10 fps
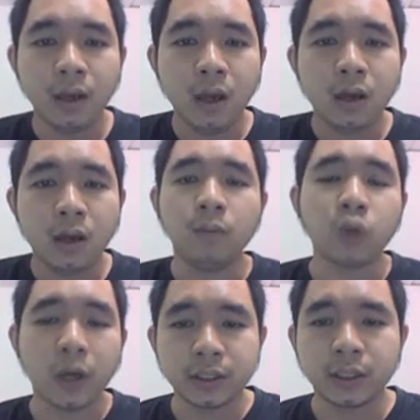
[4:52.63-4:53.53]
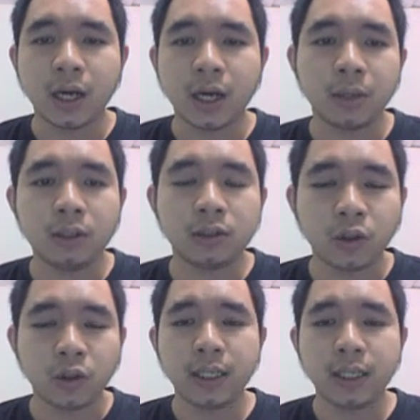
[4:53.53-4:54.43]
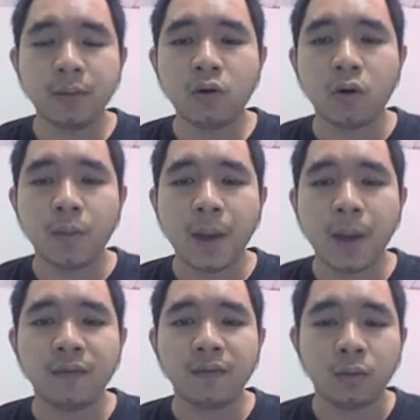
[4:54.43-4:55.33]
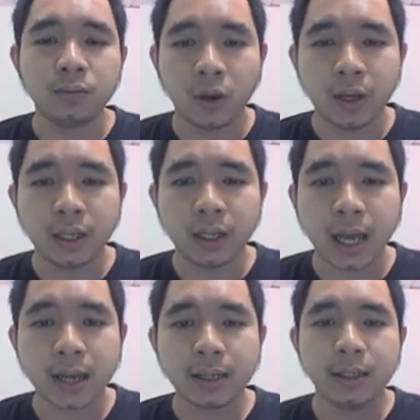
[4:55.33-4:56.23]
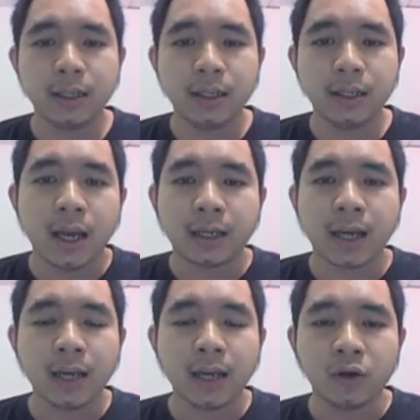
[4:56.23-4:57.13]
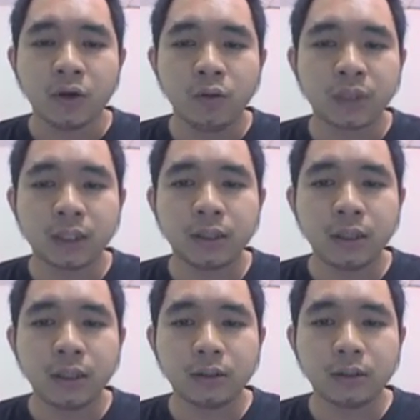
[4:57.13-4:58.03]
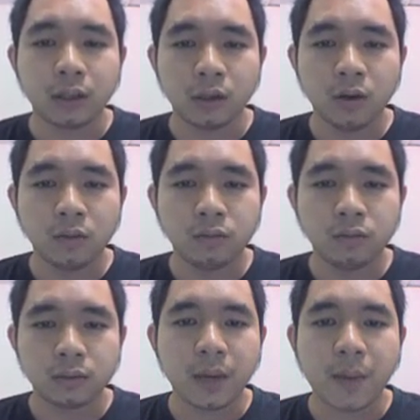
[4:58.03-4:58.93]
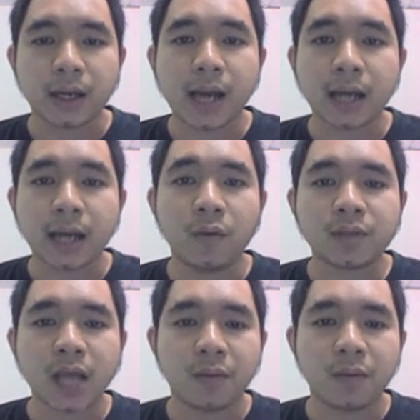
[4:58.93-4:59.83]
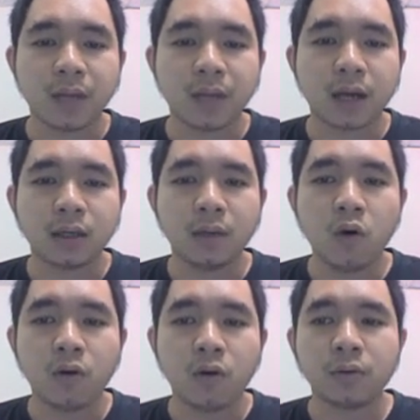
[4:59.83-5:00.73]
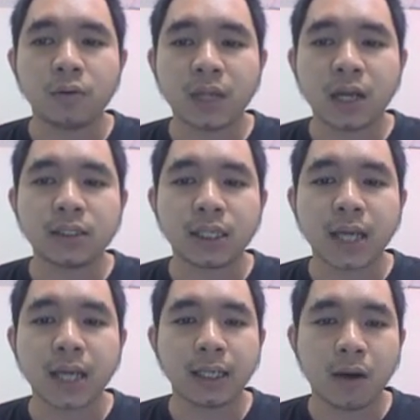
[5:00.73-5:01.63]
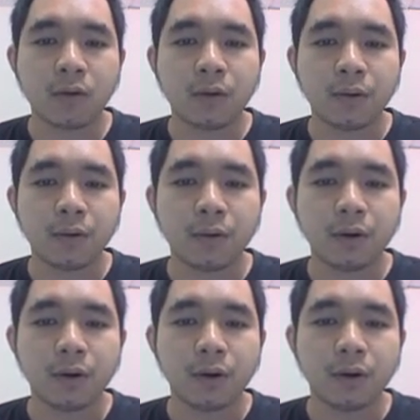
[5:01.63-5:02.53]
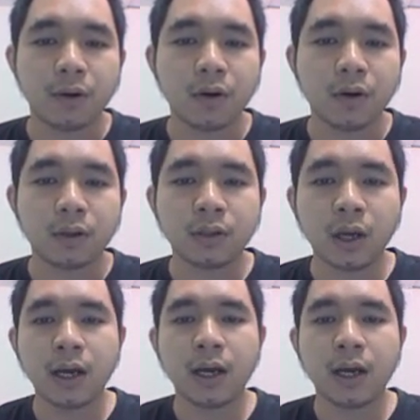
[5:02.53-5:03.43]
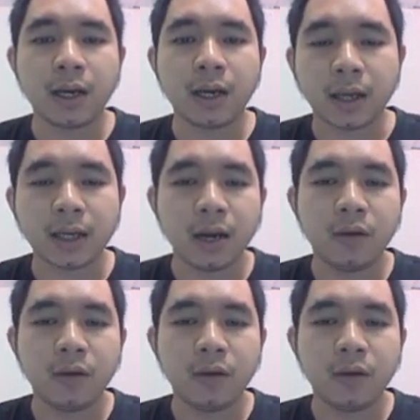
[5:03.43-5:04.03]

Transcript: cũng tùy trường hợp thôi tùy cách bố cục của bạn và cũng tùy cái cái nội dung tin tức nội dung các bạn đăng trên website mà chúng ta cái bố cục chúng ta nó sẽ khác nhau cho nên là các bạn ở đây lưu